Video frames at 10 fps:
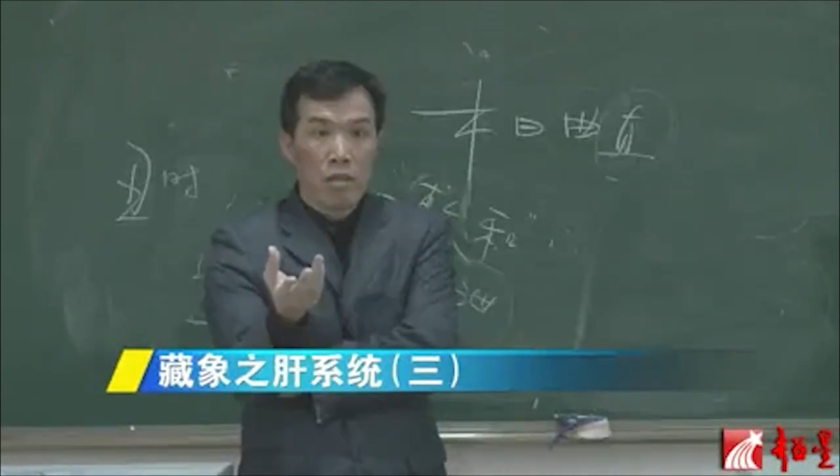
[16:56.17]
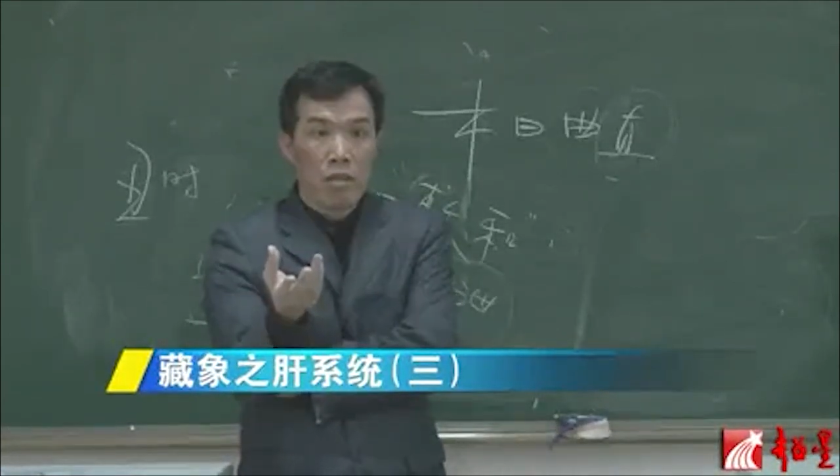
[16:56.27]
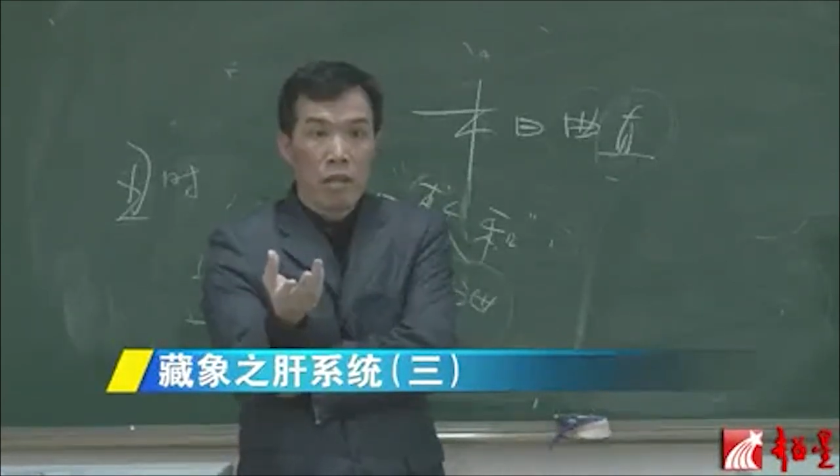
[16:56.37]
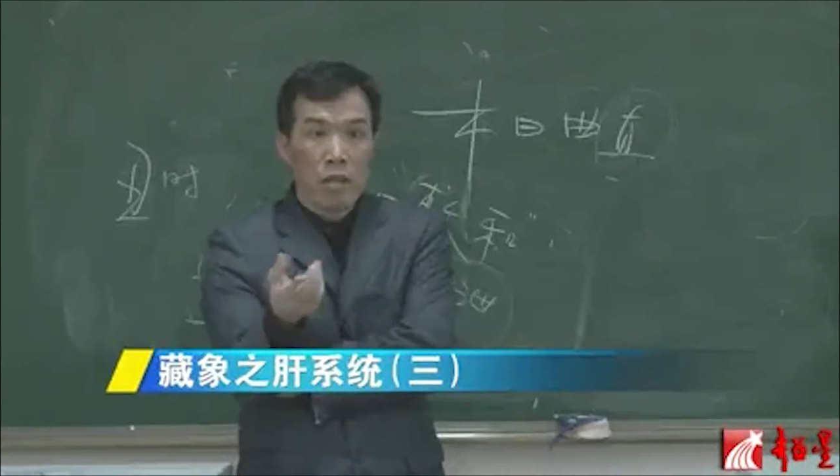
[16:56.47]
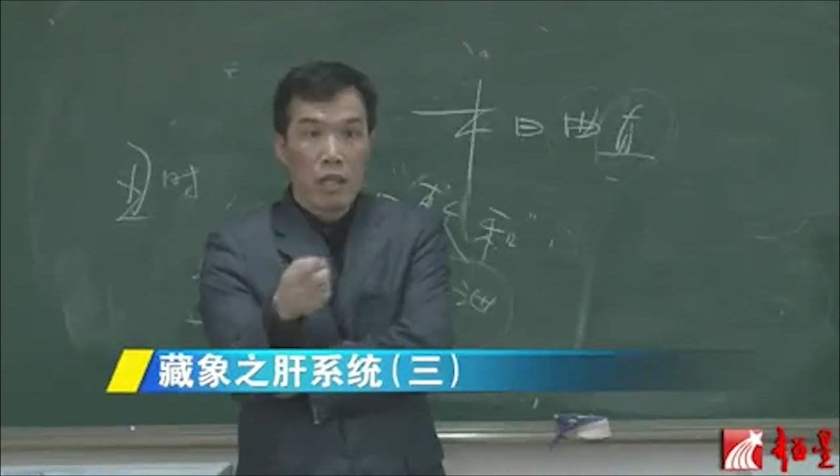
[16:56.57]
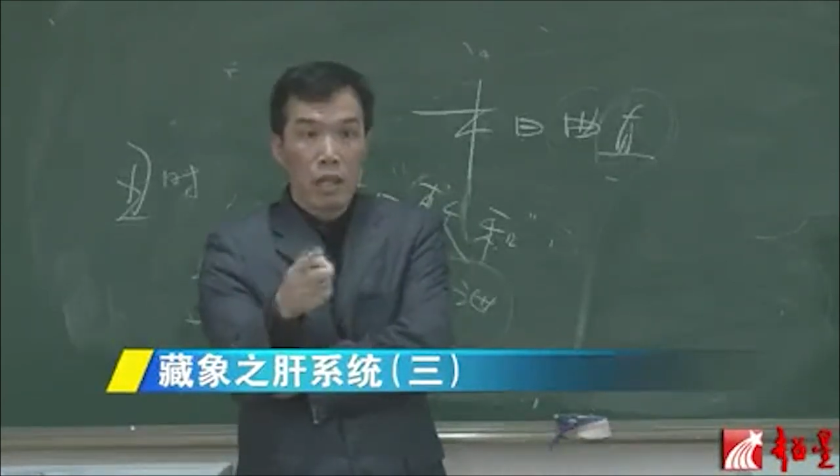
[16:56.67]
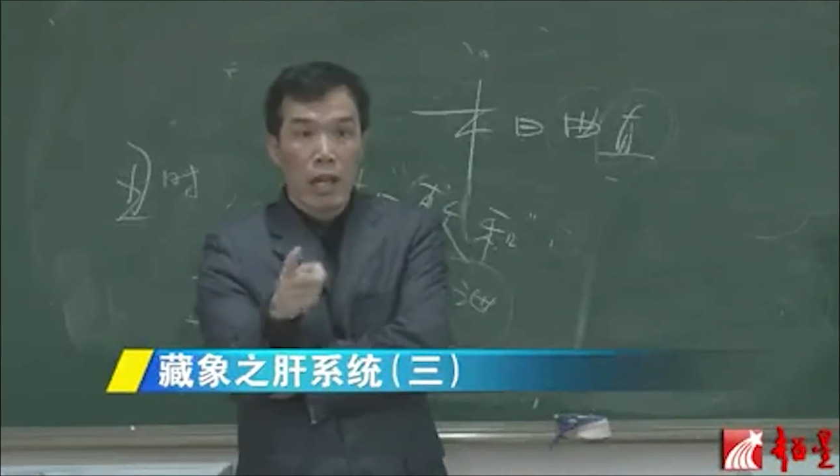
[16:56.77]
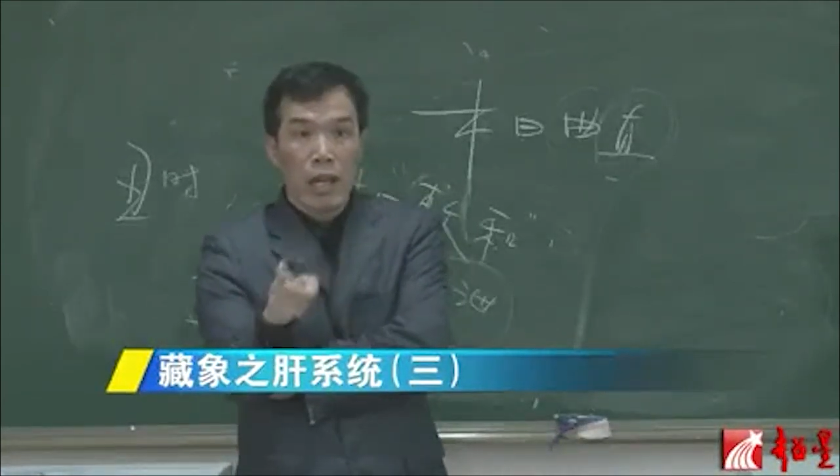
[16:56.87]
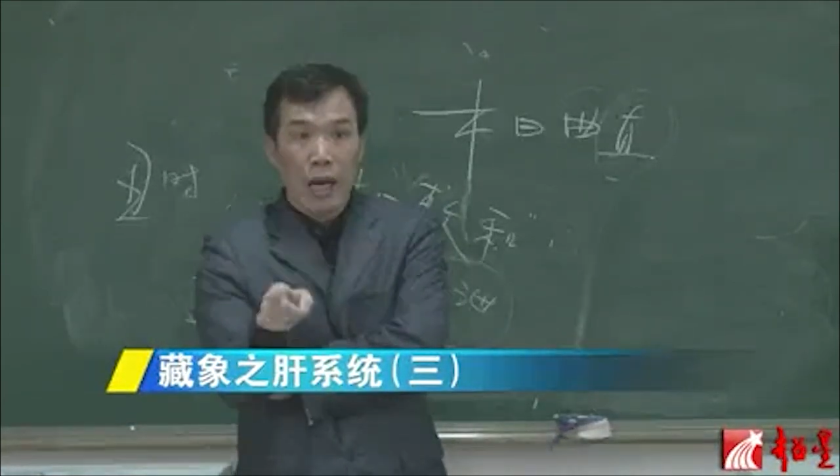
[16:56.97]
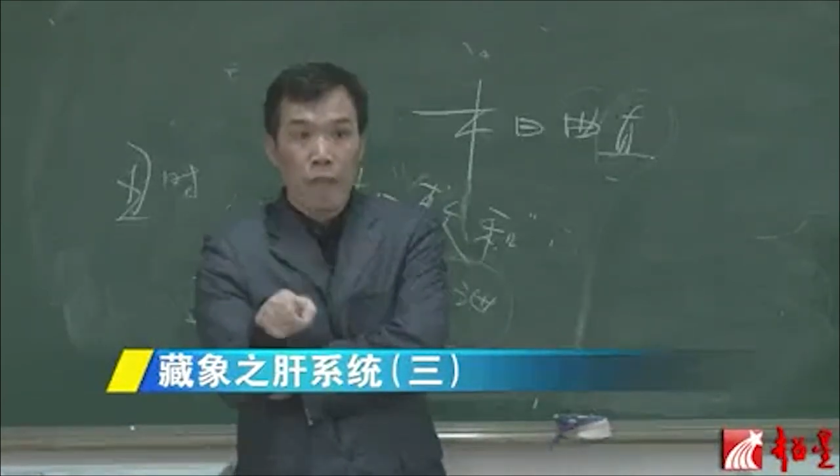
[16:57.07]
所以
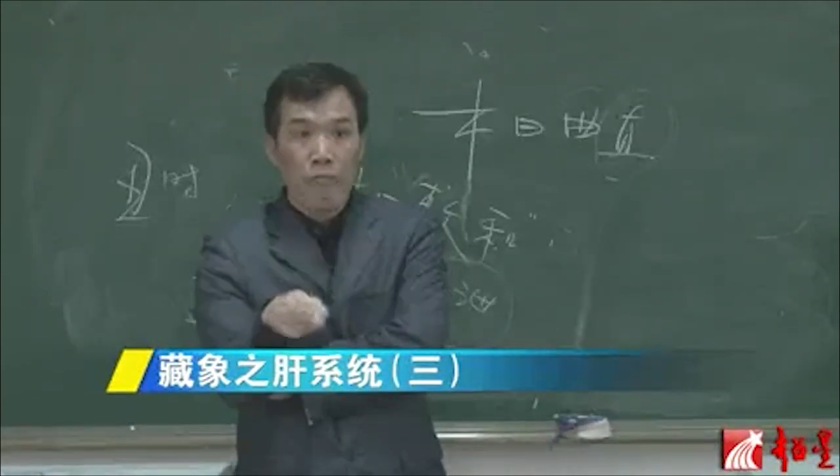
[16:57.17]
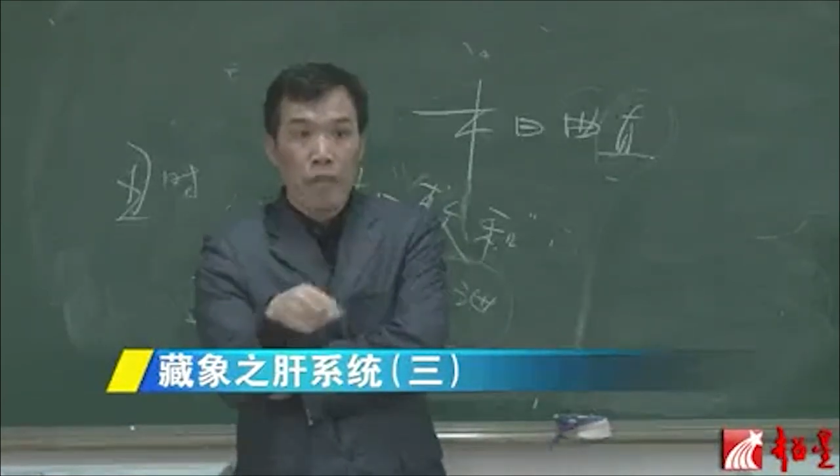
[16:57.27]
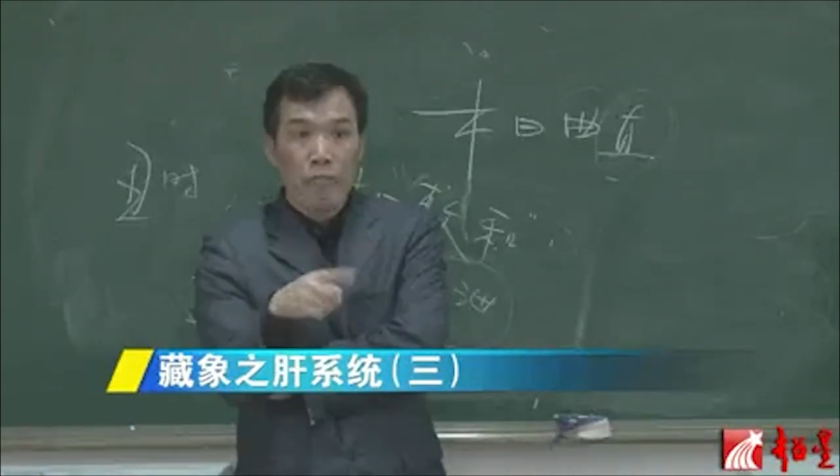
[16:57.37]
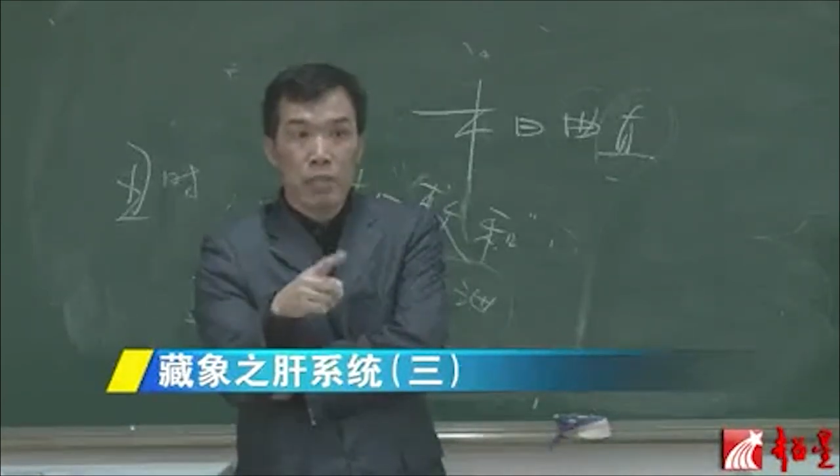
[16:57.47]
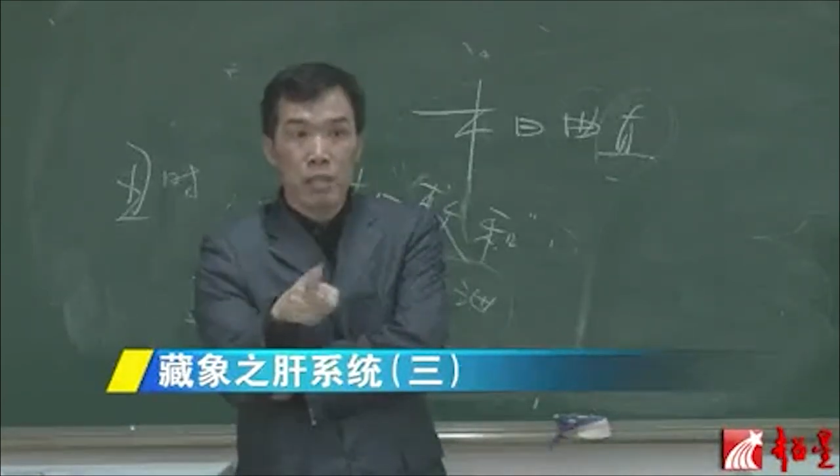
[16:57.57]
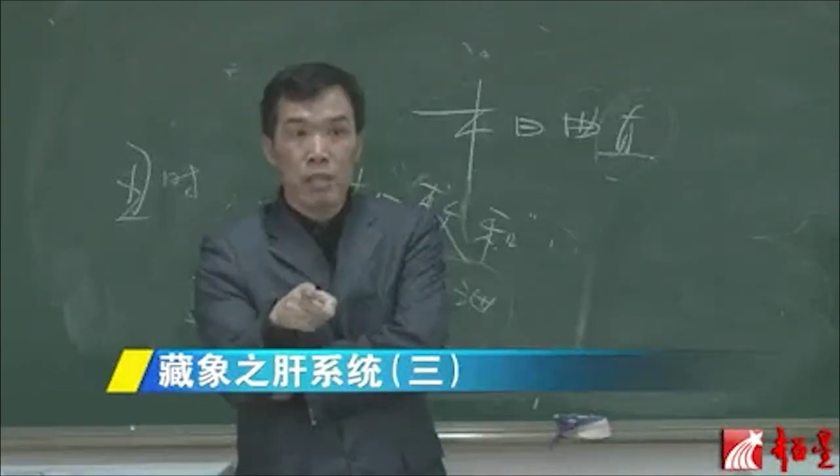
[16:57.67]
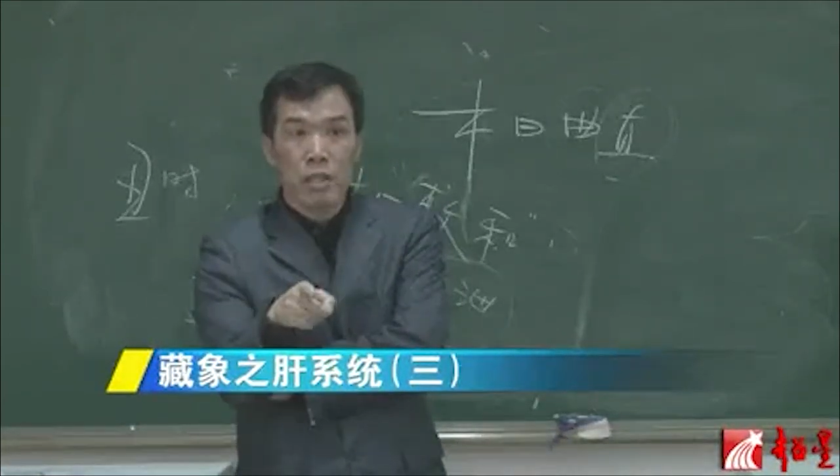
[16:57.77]
肝病病